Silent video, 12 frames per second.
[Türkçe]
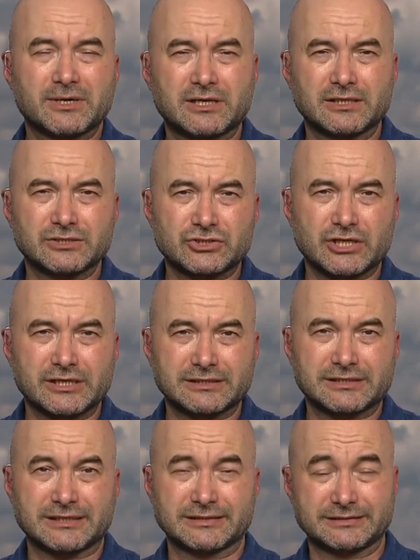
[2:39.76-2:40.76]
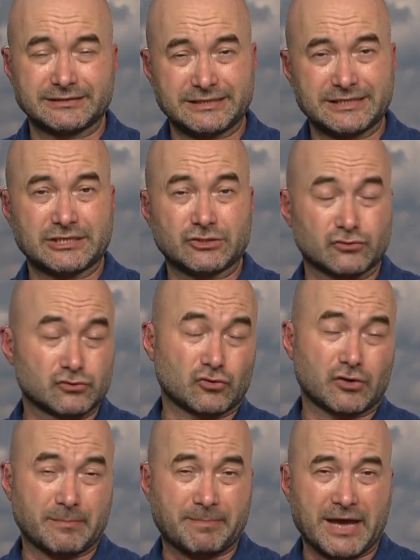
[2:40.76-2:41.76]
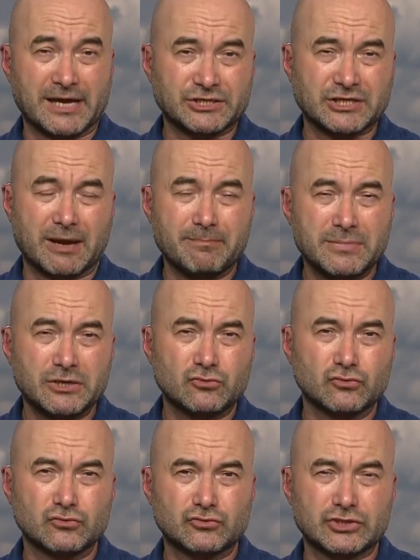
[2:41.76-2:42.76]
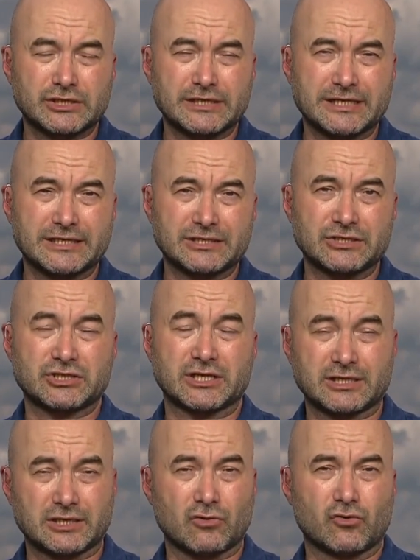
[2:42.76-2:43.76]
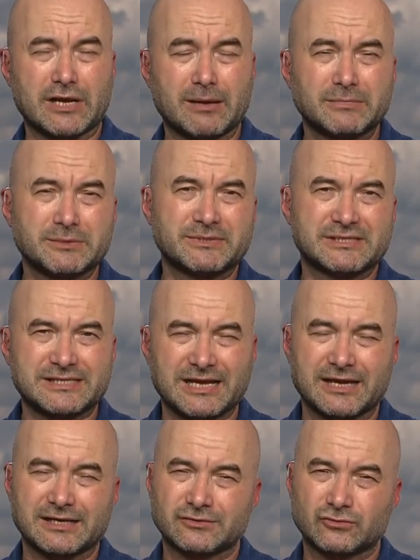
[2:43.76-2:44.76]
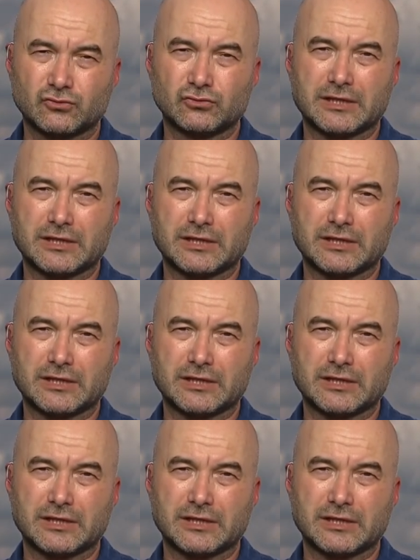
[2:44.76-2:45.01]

Bakanı Janet Yellen iki gün sonra Perşembe günü Çin'e gidecek ki önemli bir ziyaret. Dün